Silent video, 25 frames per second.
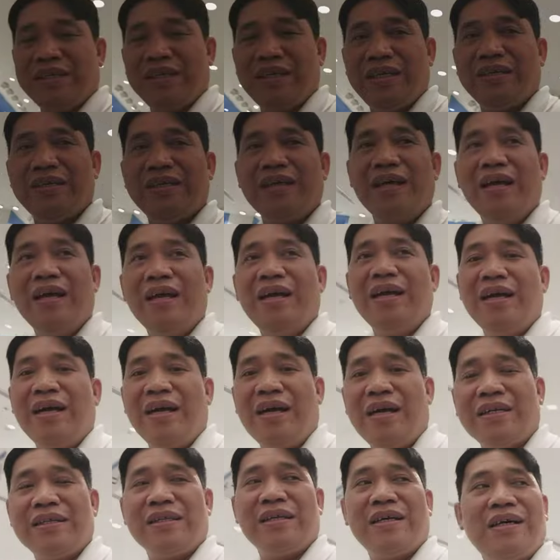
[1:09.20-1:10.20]
here
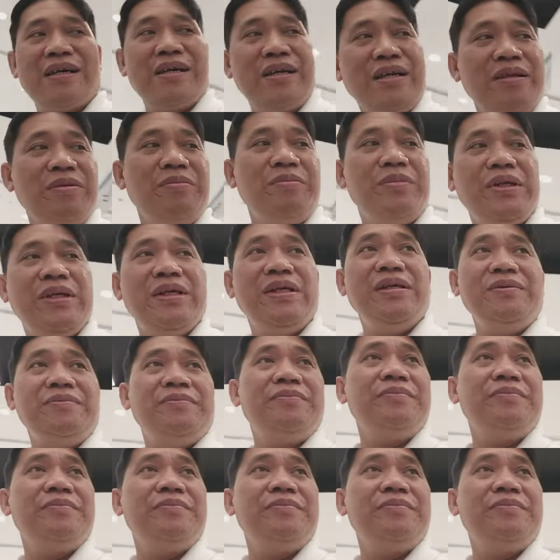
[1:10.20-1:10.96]
at R&B.